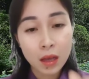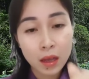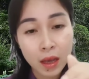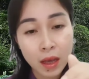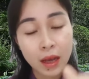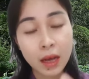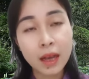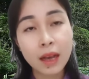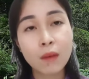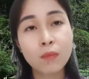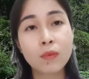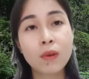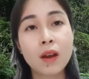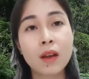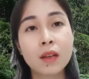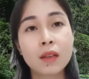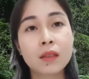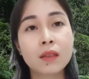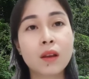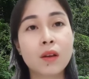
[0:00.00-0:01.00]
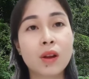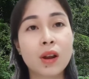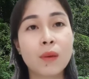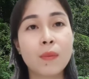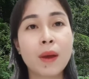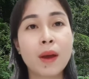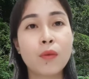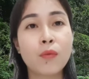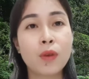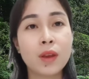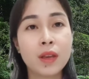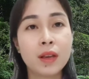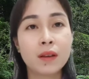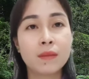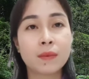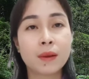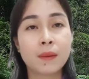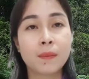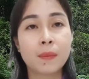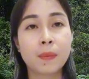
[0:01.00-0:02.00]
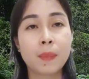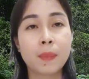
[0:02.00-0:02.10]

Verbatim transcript: ghi cái cốc đó toàn là ma quỷ không à